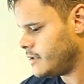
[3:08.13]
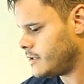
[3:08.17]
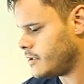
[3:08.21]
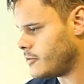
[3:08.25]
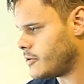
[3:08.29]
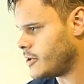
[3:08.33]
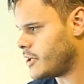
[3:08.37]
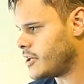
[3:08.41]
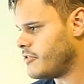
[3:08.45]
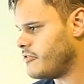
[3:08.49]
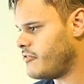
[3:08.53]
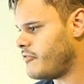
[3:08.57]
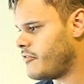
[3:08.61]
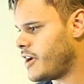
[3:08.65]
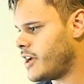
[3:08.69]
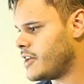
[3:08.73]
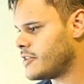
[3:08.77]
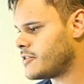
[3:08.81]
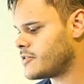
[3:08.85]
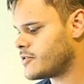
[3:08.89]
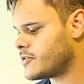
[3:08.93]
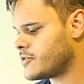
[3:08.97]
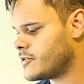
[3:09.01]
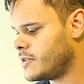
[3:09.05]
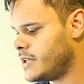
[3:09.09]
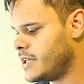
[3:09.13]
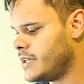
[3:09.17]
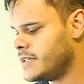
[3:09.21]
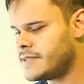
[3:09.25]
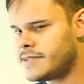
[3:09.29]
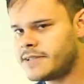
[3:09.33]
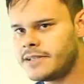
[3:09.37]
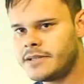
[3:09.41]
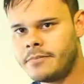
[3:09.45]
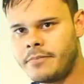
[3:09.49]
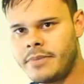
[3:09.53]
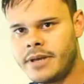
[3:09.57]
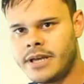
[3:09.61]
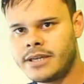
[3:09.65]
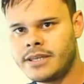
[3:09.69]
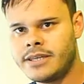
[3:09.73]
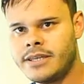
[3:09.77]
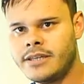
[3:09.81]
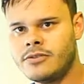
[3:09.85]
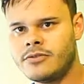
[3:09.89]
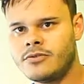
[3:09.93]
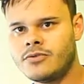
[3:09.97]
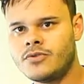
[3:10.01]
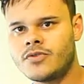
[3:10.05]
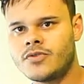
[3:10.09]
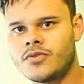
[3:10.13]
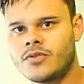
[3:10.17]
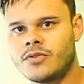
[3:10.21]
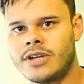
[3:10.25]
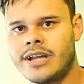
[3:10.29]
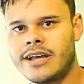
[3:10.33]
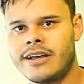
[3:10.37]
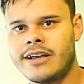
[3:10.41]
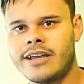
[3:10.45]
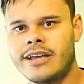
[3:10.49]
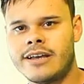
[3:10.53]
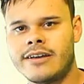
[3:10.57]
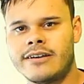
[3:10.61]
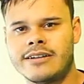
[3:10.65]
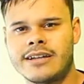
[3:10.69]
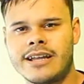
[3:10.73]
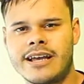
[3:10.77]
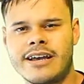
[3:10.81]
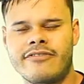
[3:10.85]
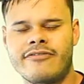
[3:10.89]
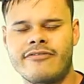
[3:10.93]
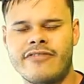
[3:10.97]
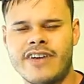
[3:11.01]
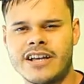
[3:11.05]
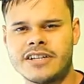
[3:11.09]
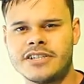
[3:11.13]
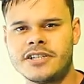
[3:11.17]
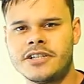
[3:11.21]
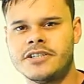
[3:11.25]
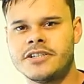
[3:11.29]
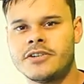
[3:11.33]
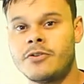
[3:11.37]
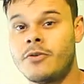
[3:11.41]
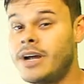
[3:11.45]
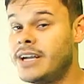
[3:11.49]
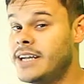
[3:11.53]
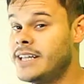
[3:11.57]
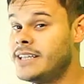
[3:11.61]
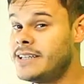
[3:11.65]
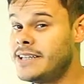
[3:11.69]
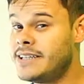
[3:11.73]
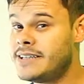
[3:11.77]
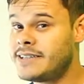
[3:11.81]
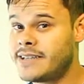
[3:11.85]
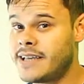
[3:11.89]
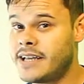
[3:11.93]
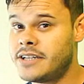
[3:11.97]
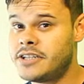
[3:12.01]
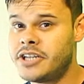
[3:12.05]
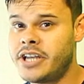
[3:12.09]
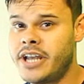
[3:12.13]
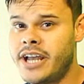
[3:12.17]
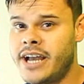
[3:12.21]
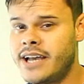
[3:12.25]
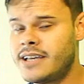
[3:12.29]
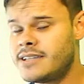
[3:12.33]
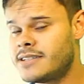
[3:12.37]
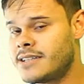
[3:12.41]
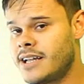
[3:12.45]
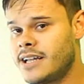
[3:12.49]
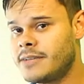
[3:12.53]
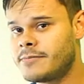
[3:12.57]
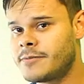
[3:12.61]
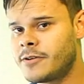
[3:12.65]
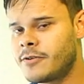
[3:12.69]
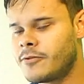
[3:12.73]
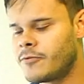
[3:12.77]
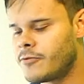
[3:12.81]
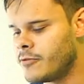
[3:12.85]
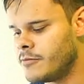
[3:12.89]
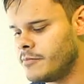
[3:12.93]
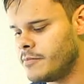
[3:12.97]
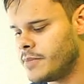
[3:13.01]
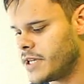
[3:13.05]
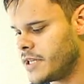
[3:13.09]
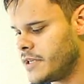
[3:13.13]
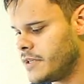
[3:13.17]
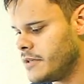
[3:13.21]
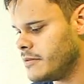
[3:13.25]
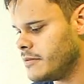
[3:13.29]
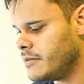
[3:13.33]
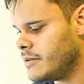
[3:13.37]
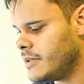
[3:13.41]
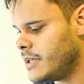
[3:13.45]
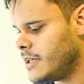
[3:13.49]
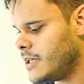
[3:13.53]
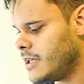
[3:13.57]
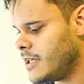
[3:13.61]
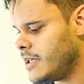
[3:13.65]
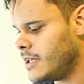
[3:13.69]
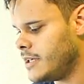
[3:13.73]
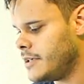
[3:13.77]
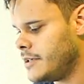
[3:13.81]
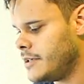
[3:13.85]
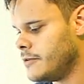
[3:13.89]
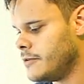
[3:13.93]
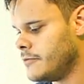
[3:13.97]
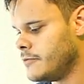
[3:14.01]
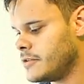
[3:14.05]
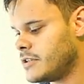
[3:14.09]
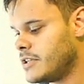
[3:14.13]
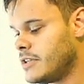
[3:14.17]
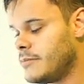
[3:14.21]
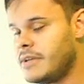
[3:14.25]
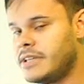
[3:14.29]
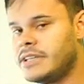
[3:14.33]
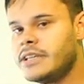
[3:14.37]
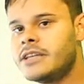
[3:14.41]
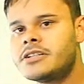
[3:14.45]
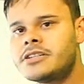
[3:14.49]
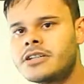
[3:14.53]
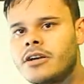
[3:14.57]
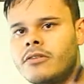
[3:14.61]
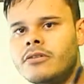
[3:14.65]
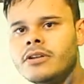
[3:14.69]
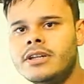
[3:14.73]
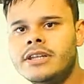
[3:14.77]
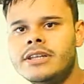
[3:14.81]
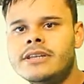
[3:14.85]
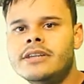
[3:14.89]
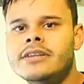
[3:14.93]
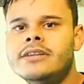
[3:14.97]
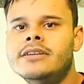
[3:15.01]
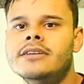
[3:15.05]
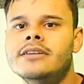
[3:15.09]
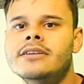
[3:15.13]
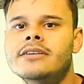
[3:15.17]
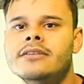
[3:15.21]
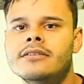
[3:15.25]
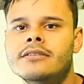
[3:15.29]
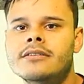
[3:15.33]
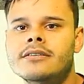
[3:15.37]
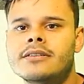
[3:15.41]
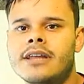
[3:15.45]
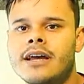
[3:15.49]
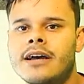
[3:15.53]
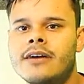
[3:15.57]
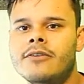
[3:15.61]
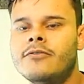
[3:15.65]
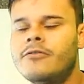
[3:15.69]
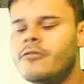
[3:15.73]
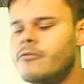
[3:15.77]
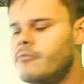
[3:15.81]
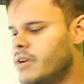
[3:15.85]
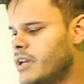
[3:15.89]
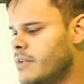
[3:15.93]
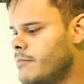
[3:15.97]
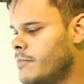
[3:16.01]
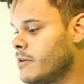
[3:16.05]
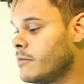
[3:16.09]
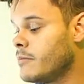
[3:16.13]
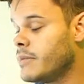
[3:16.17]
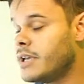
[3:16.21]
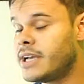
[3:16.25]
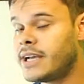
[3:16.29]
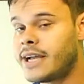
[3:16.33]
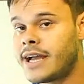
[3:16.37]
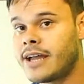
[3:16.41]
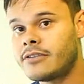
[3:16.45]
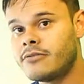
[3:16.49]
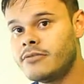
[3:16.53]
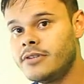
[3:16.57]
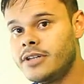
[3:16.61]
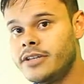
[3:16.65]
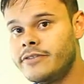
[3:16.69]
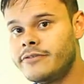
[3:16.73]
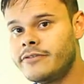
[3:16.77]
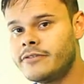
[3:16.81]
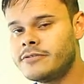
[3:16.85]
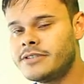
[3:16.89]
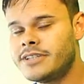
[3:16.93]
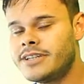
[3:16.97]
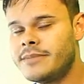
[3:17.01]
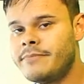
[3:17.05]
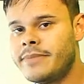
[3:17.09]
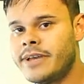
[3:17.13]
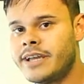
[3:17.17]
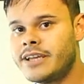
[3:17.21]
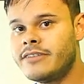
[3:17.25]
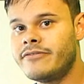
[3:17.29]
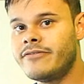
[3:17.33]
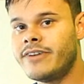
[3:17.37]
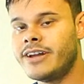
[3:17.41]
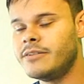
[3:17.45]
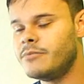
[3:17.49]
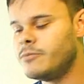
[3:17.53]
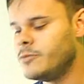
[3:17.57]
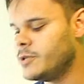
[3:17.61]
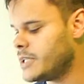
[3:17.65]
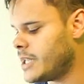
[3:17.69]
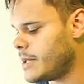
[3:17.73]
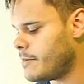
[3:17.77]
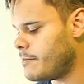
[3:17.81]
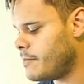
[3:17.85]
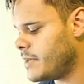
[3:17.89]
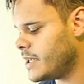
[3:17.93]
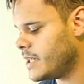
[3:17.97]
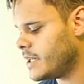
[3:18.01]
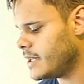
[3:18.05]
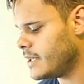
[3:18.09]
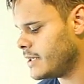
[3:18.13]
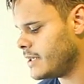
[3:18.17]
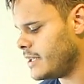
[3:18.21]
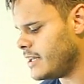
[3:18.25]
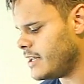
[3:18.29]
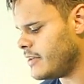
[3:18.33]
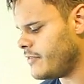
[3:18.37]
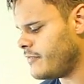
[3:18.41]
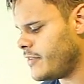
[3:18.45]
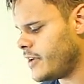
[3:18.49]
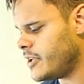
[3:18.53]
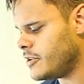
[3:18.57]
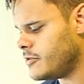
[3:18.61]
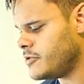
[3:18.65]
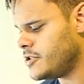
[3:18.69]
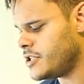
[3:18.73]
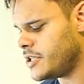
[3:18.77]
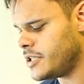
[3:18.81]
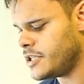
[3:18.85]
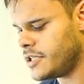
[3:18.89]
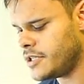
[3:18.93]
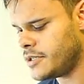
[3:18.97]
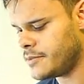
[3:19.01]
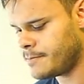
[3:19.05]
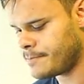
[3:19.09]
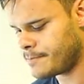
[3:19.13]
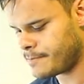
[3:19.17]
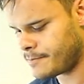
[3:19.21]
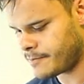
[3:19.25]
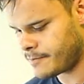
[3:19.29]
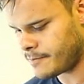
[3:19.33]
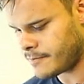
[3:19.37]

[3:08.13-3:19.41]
Então o que, que eu faço? Esse tripé aqui ele custou na, na faixa de 47 reais na época que eu comprei. Eu vou também deixar o link aqui, tá? Eu comprei pelo Mercado Livre, é um tripé que vale muito a pena. Ele é feito de,